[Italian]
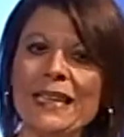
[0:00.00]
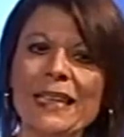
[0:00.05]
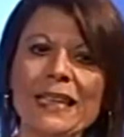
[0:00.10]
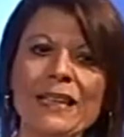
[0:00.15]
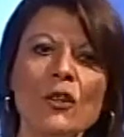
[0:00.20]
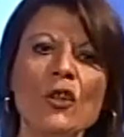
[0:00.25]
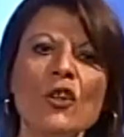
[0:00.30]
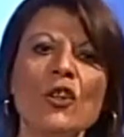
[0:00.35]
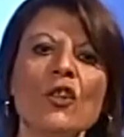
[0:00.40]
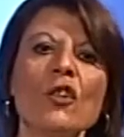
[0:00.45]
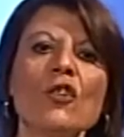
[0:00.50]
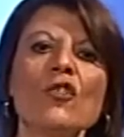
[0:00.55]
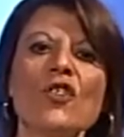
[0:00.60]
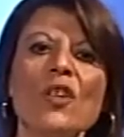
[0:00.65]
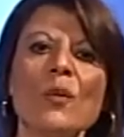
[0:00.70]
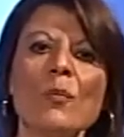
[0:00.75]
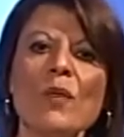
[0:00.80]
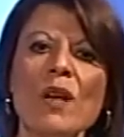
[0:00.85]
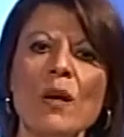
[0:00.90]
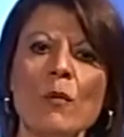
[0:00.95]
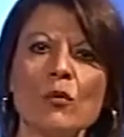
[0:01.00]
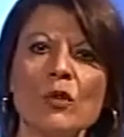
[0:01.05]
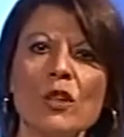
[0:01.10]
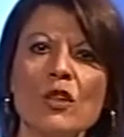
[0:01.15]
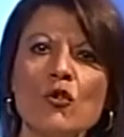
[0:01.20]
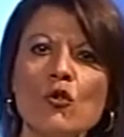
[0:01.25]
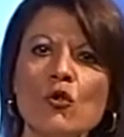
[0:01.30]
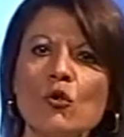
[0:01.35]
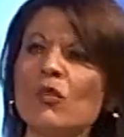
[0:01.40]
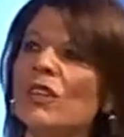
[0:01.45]
Noi oggi abbiamo una
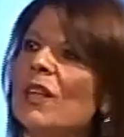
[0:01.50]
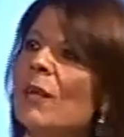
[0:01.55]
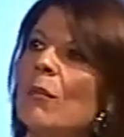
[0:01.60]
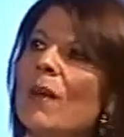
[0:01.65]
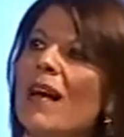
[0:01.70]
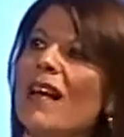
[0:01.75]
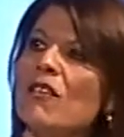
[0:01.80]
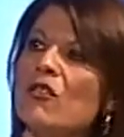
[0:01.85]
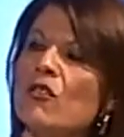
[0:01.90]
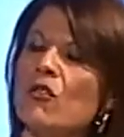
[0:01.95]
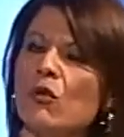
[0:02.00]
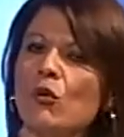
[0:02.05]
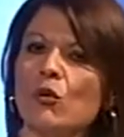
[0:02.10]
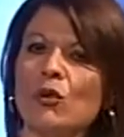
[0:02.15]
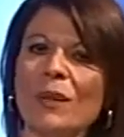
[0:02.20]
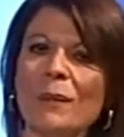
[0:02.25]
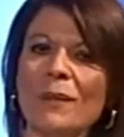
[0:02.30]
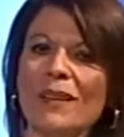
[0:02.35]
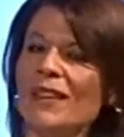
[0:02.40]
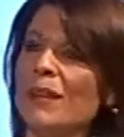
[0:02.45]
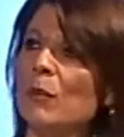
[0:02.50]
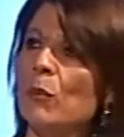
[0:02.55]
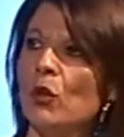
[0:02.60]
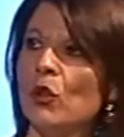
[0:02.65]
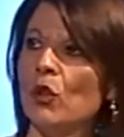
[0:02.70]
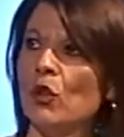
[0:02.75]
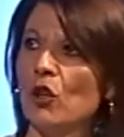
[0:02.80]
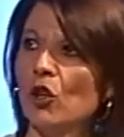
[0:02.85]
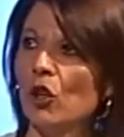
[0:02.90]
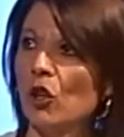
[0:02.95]
giunta assolutamente
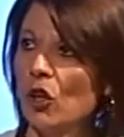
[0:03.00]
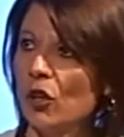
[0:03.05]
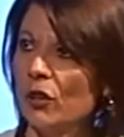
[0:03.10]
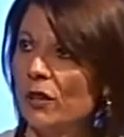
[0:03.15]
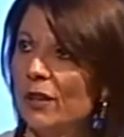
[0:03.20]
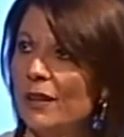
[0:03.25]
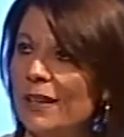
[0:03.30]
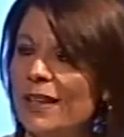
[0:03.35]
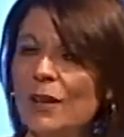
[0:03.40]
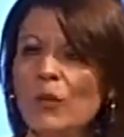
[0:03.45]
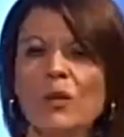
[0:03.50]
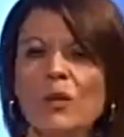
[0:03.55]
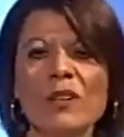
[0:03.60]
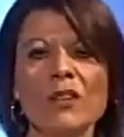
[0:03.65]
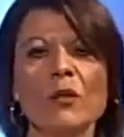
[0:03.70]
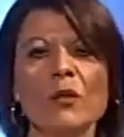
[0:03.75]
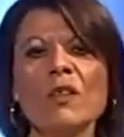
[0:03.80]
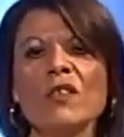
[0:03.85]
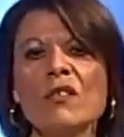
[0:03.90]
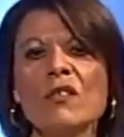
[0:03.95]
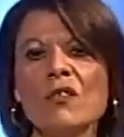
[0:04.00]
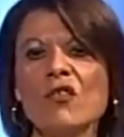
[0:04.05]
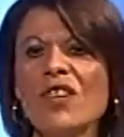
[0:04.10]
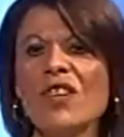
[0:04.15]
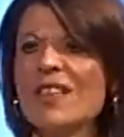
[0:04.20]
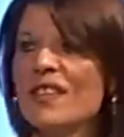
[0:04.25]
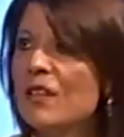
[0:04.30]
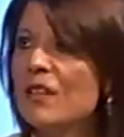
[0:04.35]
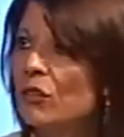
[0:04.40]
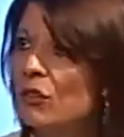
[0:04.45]
monocolore e quindi questo già
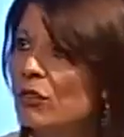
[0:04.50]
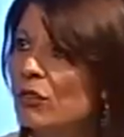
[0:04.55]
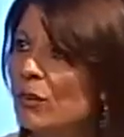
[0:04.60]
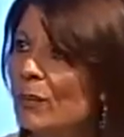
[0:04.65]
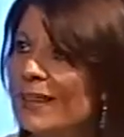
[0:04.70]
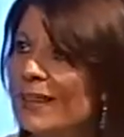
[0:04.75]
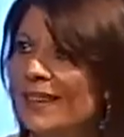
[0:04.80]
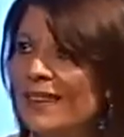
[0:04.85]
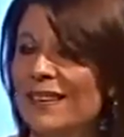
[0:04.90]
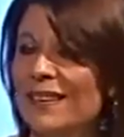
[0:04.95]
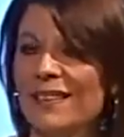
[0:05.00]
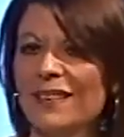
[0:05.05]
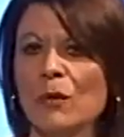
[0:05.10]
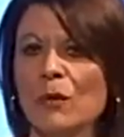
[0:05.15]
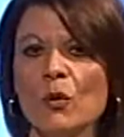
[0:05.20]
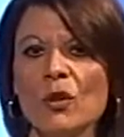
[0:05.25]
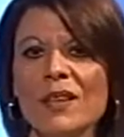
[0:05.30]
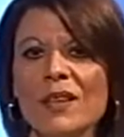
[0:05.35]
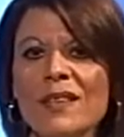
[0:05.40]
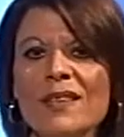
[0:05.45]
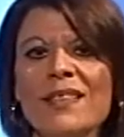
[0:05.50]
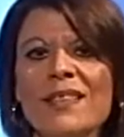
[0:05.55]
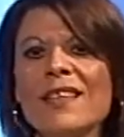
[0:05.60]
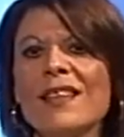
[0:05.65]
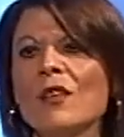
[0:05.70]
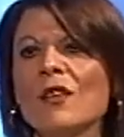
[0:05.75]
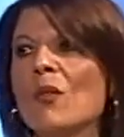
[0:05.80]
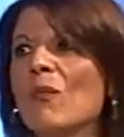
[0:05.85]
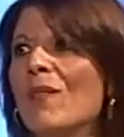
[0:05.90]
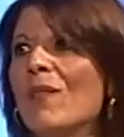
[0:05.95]
secondo me nella democrazia
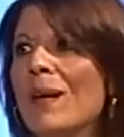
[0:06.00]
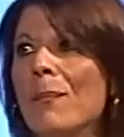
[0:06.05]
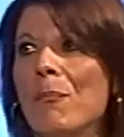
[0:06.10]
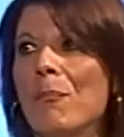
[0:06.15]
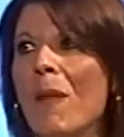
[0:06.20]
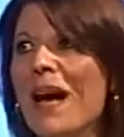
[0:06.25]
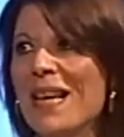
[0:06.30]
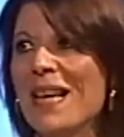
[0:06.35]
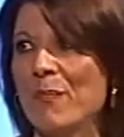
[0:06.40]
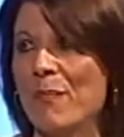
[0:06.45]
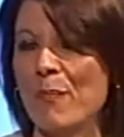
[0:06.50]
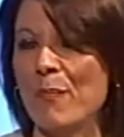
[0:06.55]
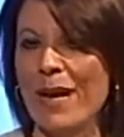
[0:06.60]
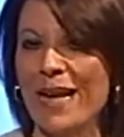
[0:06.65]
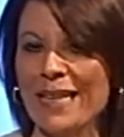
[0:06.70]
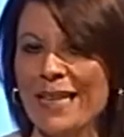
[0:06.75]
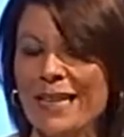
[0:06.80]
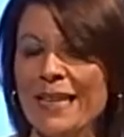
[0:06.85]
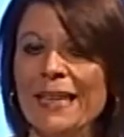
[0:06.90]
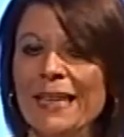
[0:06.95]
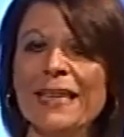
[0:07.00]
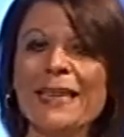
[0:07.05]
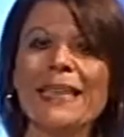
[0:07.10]
non va mai bene.